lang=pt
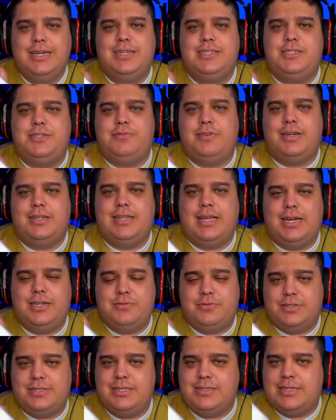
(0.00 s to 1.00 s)
De verdade,
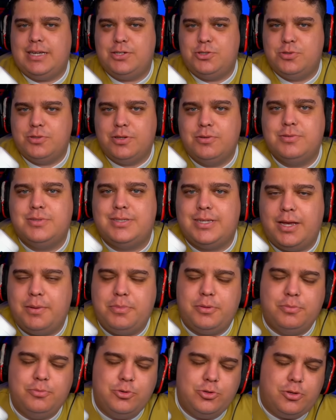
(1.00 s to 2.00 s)
vocês ajudam
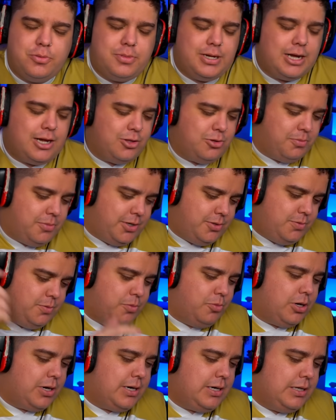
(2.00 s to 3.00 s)
sempre. Muito obrigado mesmo,
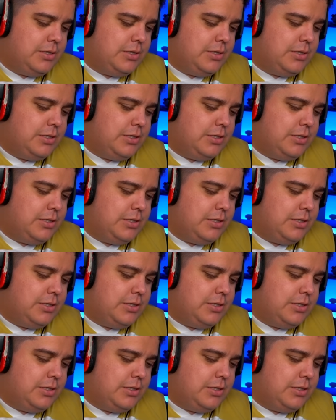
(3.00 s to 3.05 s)
bora lá